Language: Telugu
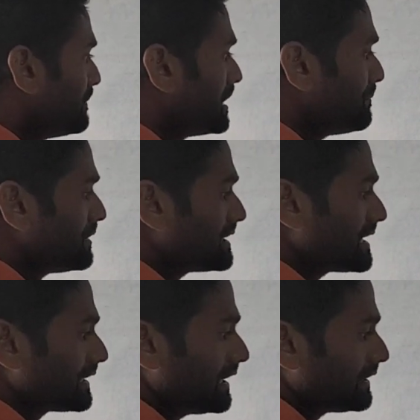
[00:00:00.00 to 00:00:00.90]
పరిపూర్ణ
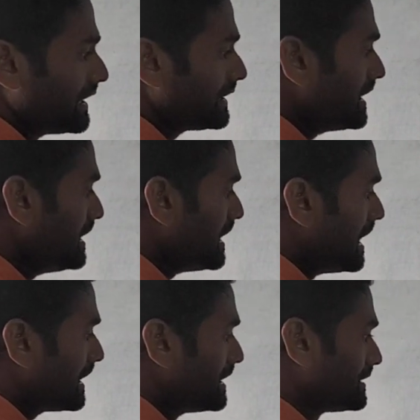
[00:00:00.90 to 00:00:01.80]
సంఖ్య ఎంత అంటే
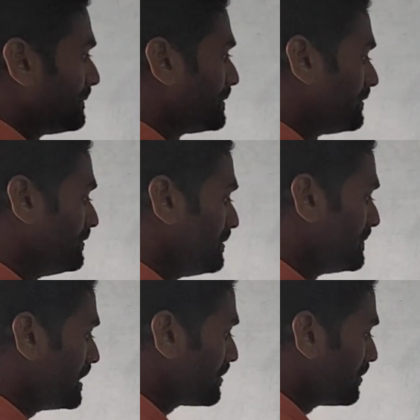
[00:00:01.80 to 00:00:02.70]
ఆరు అని చెప్పినాం
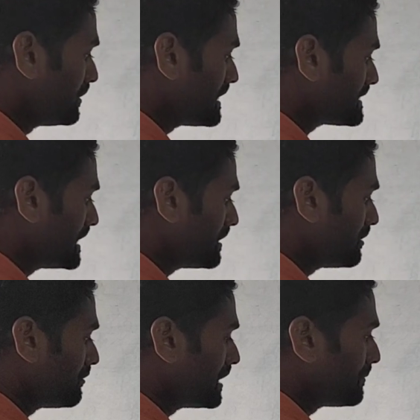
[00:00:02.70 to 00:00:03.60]
మళ్ళీ రెండుల
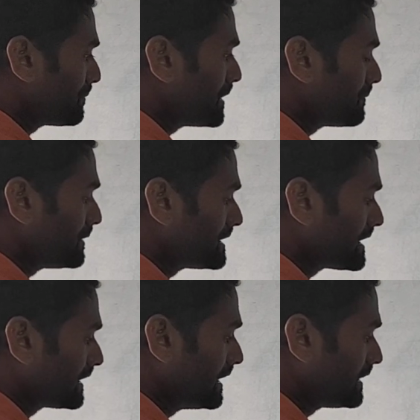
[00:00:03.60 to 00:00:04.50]
స్థానంలో ఉన్నప్పుడు పరిపూర్ణ
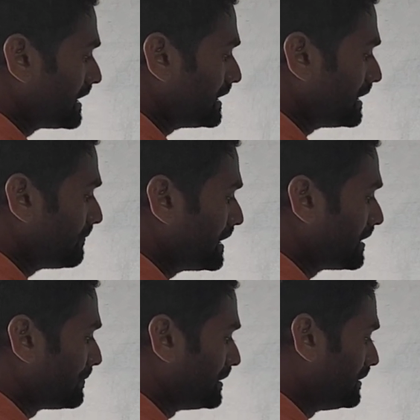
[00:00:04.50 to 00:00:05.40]
సంఖ్య ఎంత అంటే ఇరవై
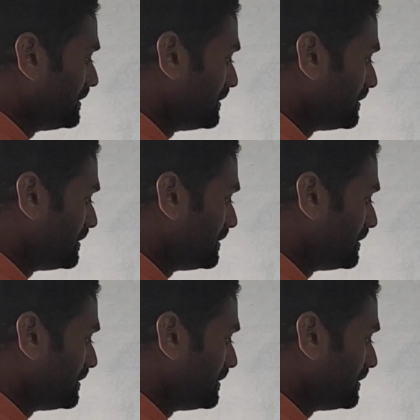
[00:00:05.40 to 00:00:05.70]
ఎనిమిది